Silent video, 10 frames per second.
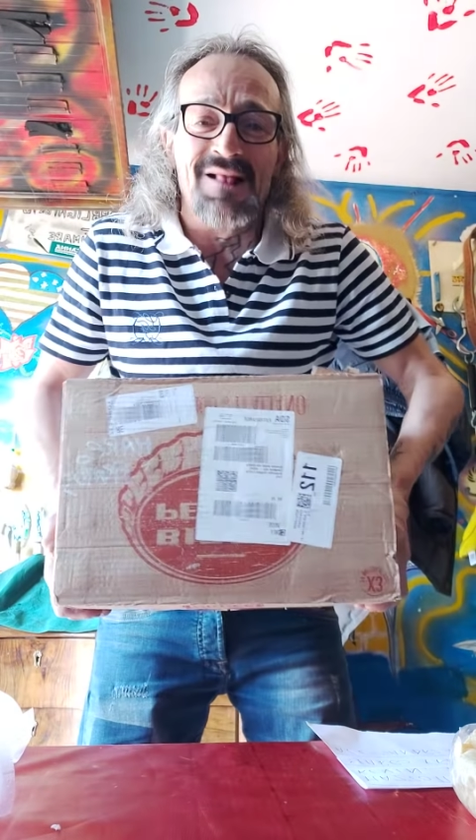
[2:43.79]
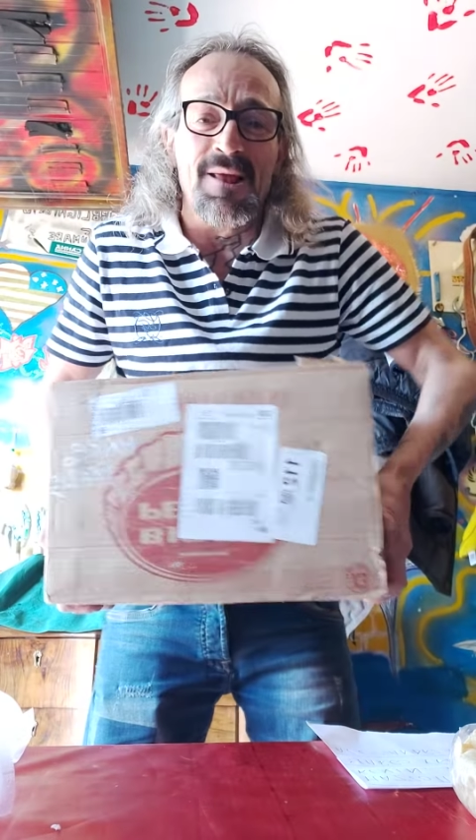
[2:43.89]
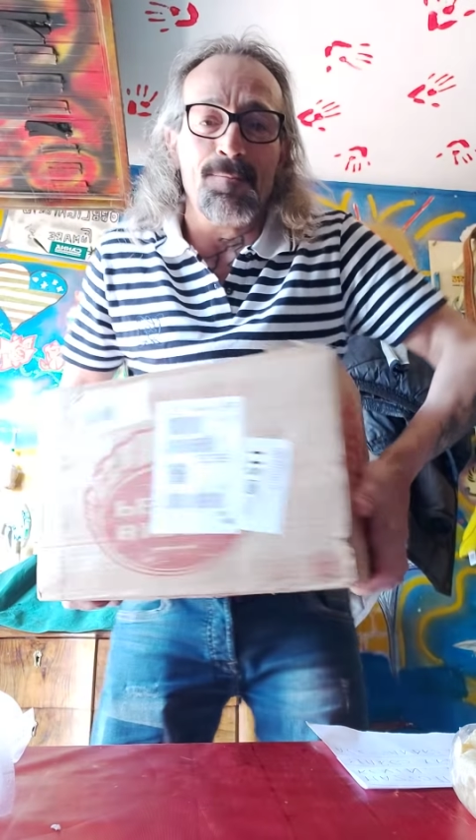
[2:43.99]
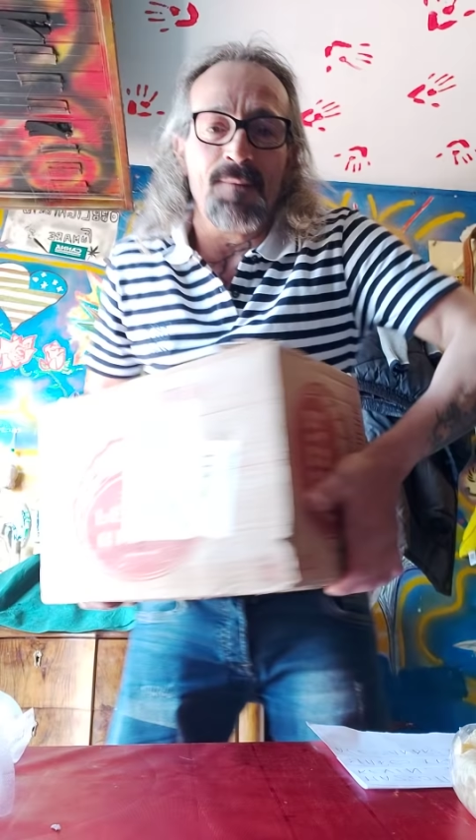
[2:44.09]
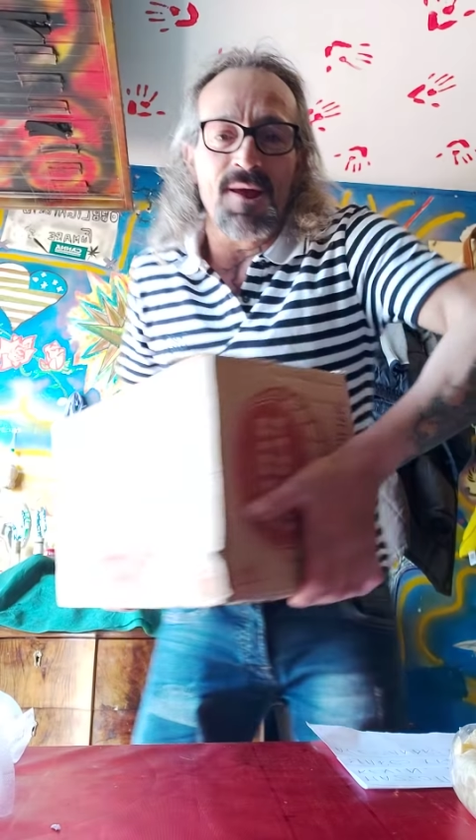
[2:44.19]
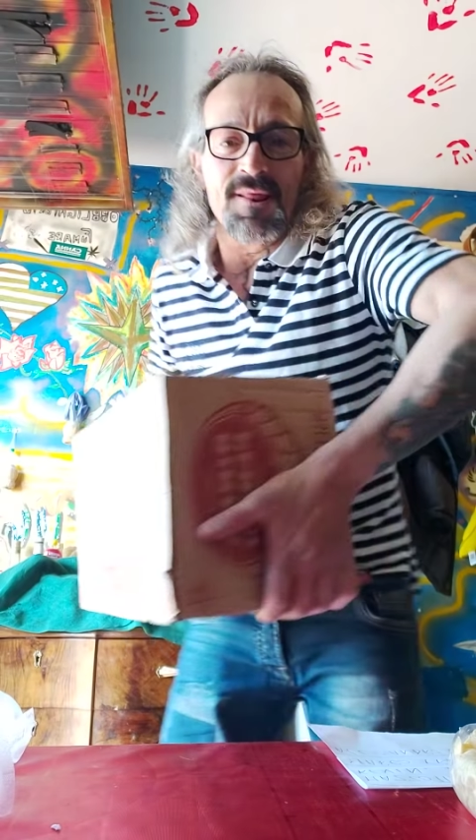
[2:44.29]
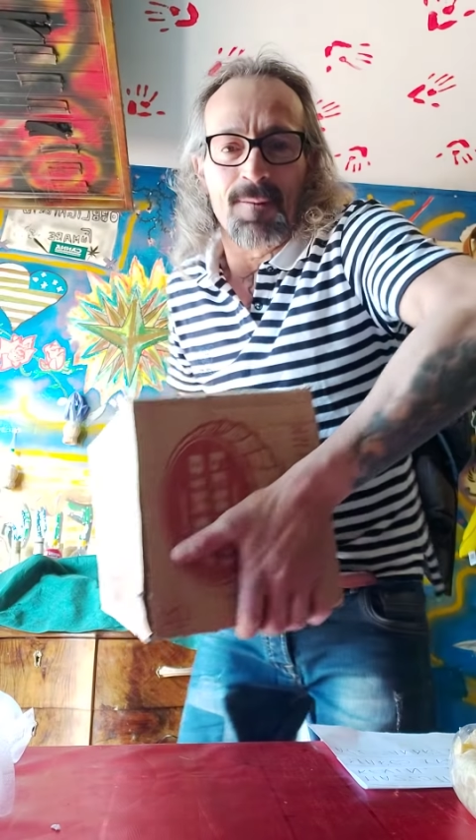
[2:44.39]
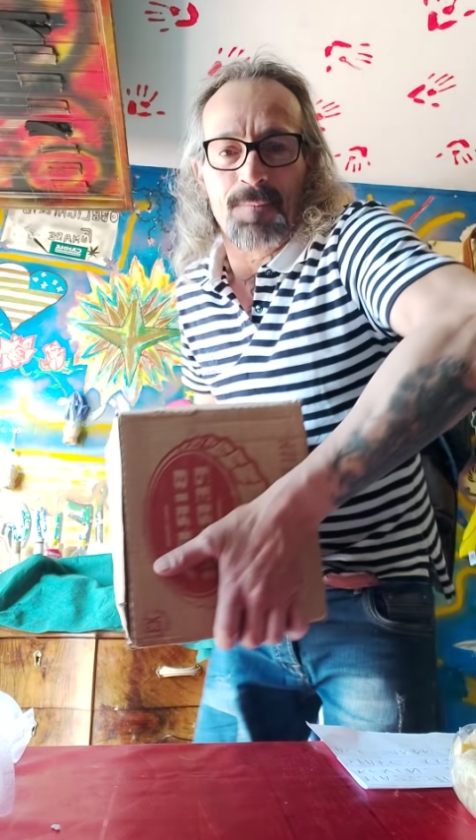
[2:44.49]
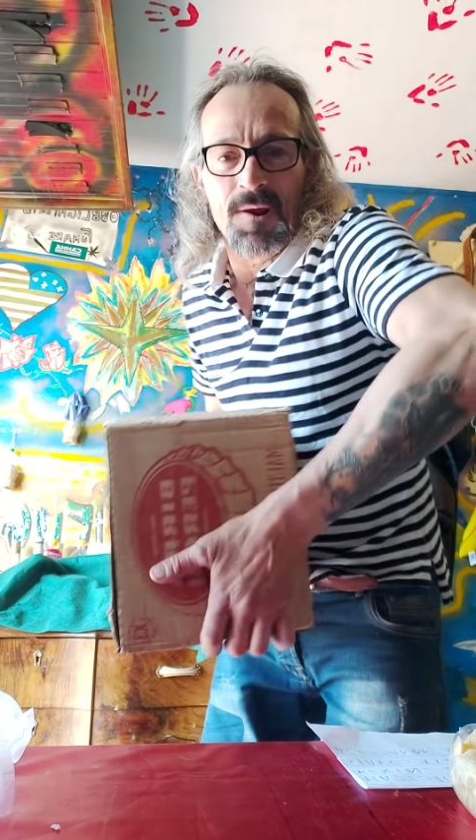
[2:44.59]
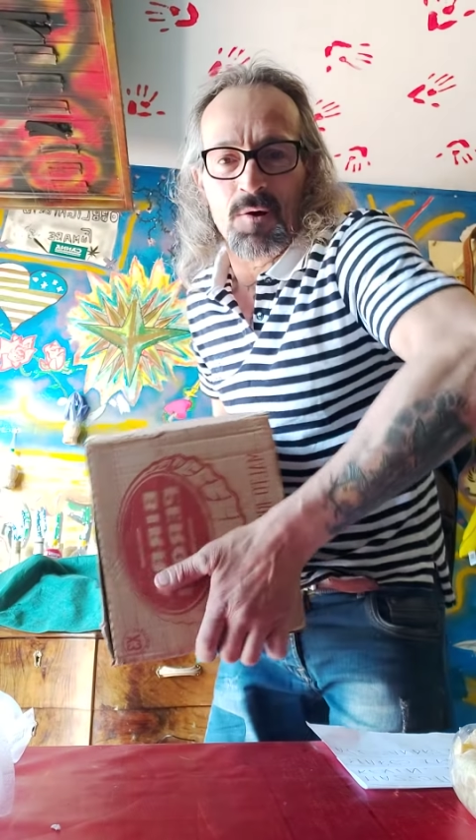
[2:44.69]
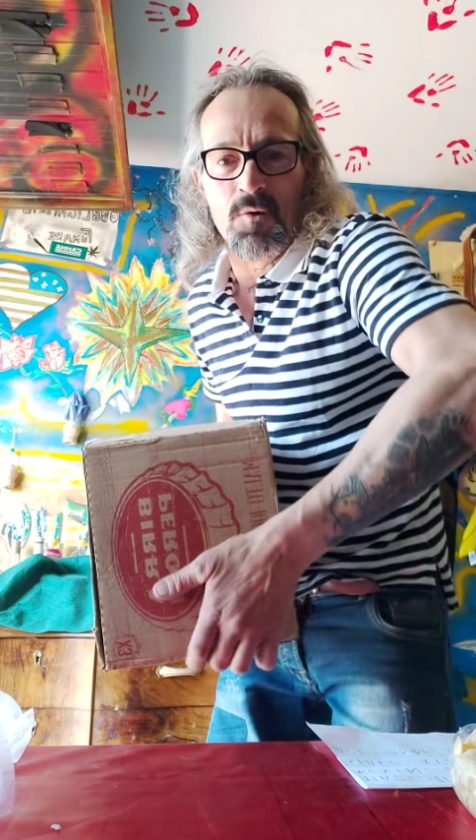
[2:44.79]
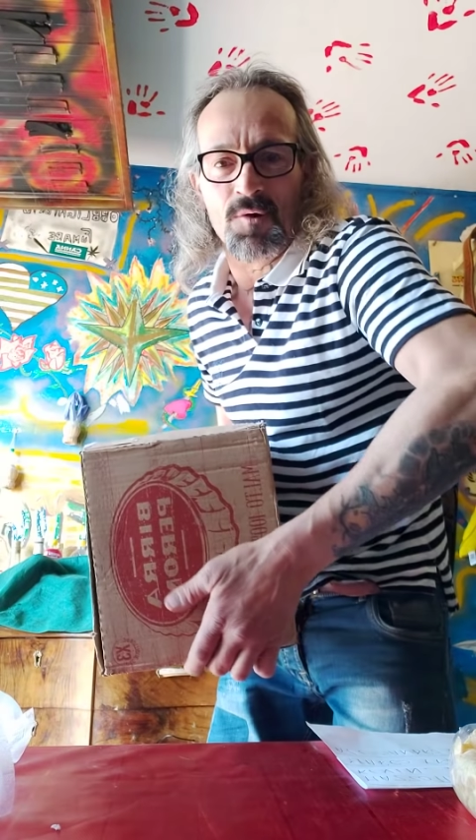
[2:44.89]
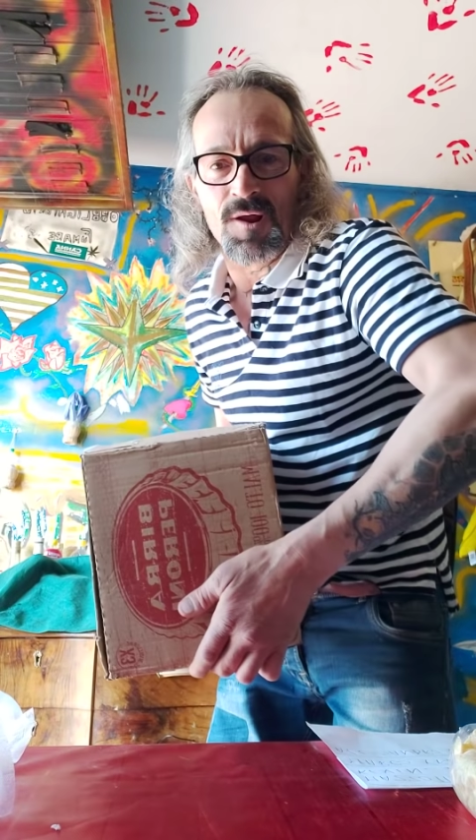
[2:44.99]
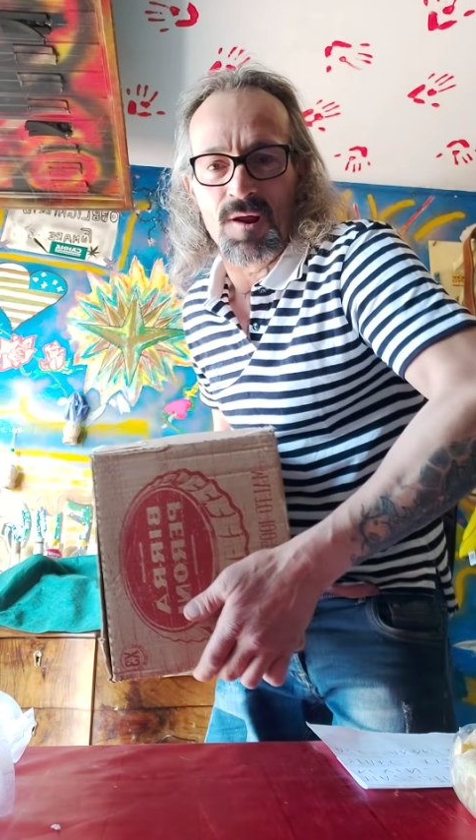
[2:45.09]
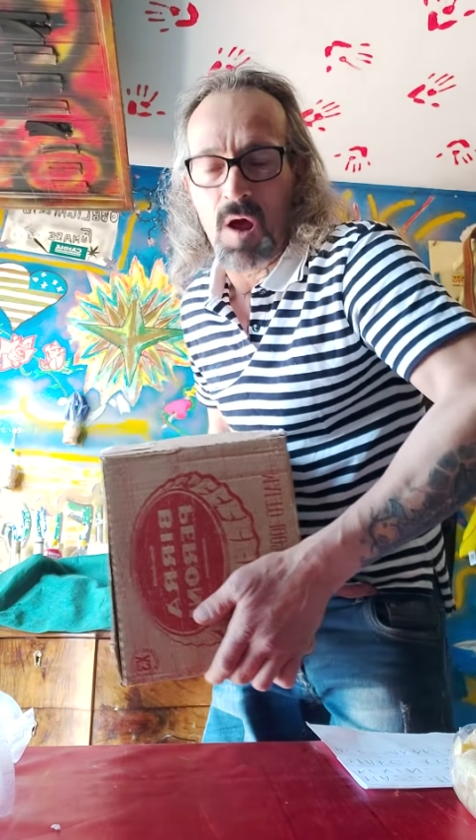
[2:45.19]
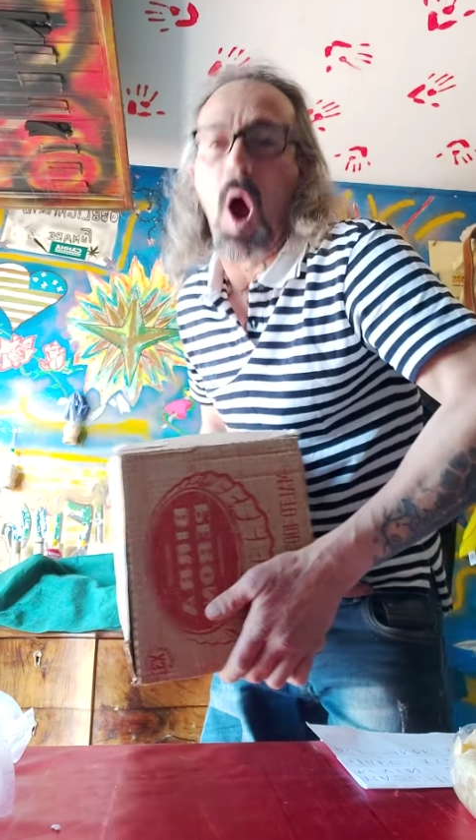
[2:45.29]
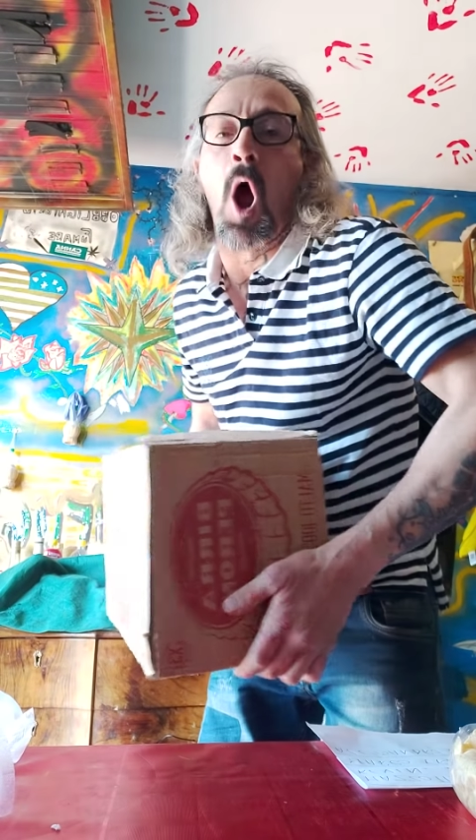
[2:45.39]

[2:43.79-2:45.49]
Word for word: di birra Peroni.